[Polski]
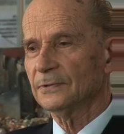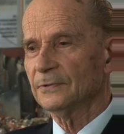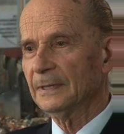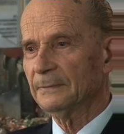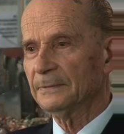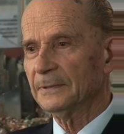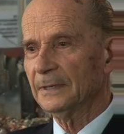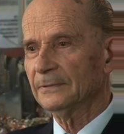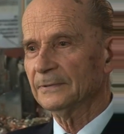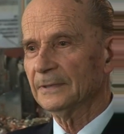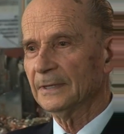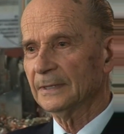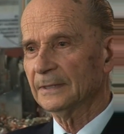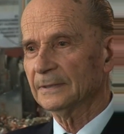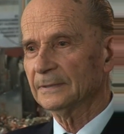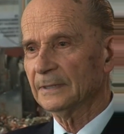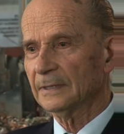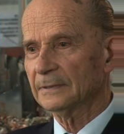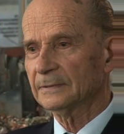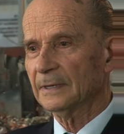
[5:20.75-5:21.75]
Naprawdę
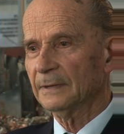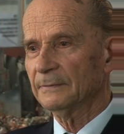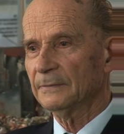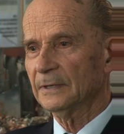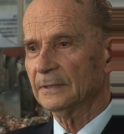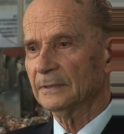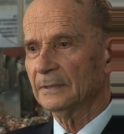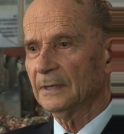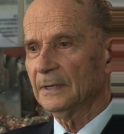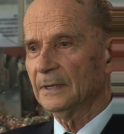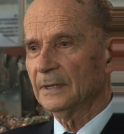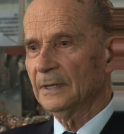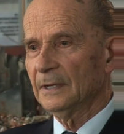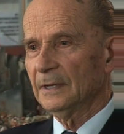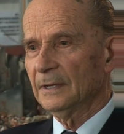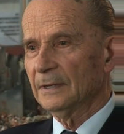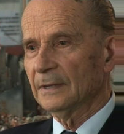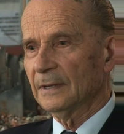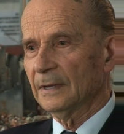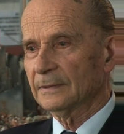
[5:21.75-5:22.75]
czasami
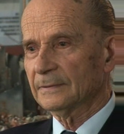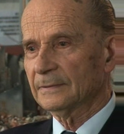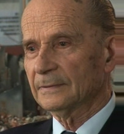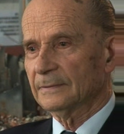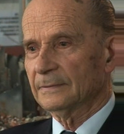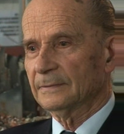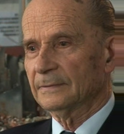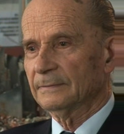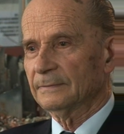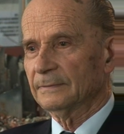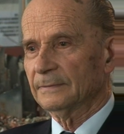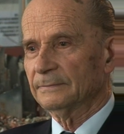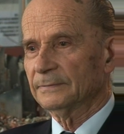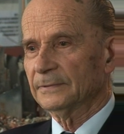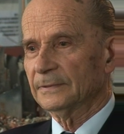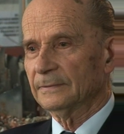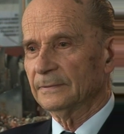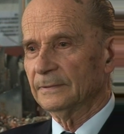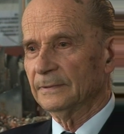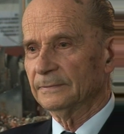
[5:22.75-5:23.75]
jak
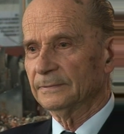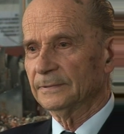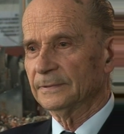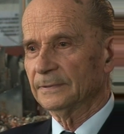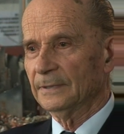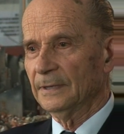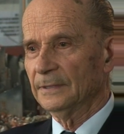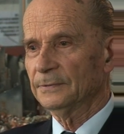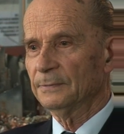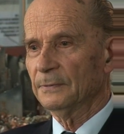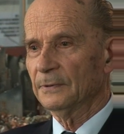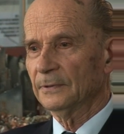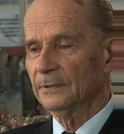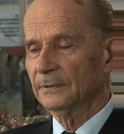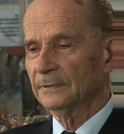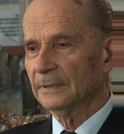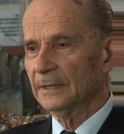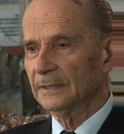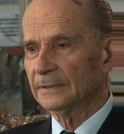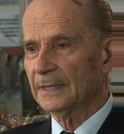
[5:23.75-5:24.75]
szliśmy
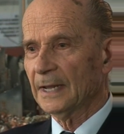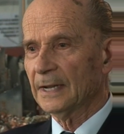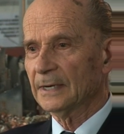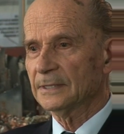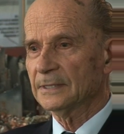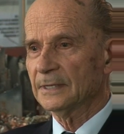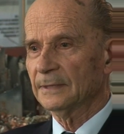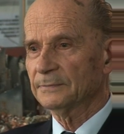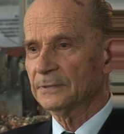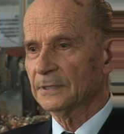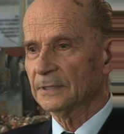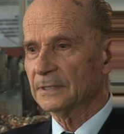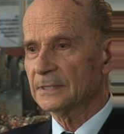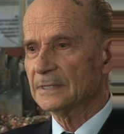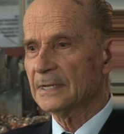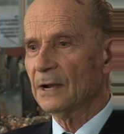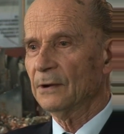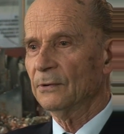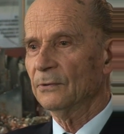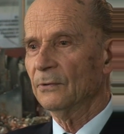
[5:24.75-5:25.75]
do natarcia, przecież
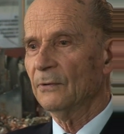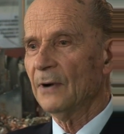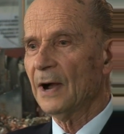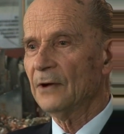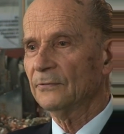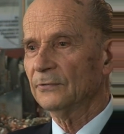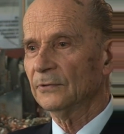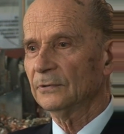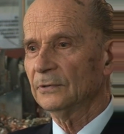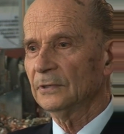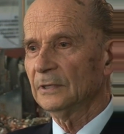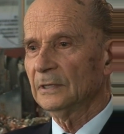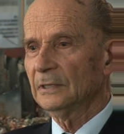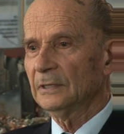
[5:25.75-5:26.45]
całą ławą,